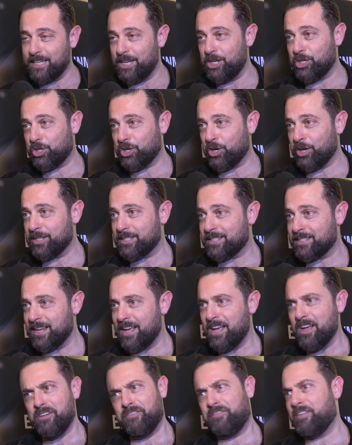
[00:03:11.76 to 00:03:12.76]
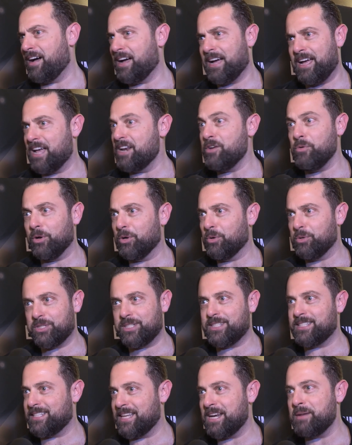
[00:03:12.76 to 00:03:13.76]
t-shirts فانيون هوز
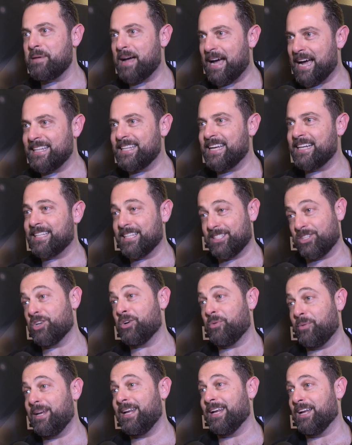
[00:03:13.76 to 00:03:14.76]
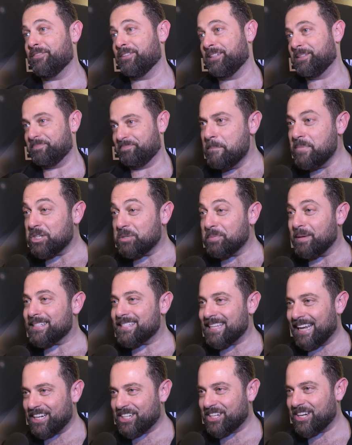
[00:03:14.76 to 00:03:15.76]
سينما ادكت از gonna really love it مش
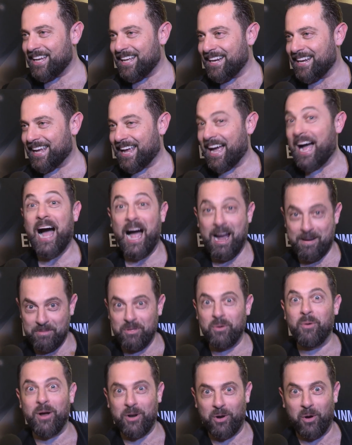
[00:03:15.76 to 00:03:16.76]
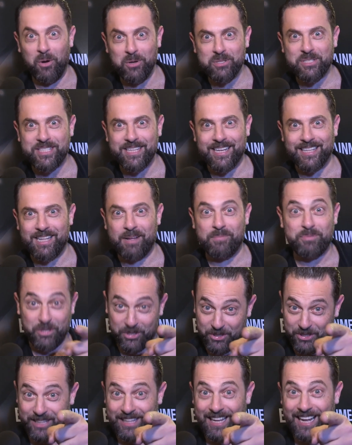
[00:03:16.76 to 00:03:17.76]
بس رح شارك I'm the one hosting them so
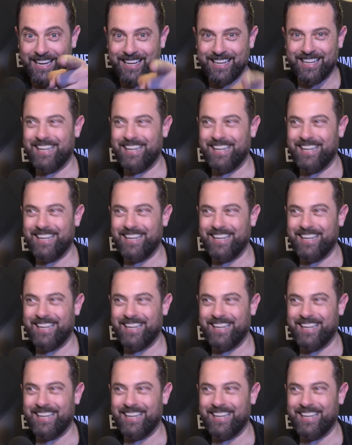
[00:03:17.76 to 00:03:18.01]
good luck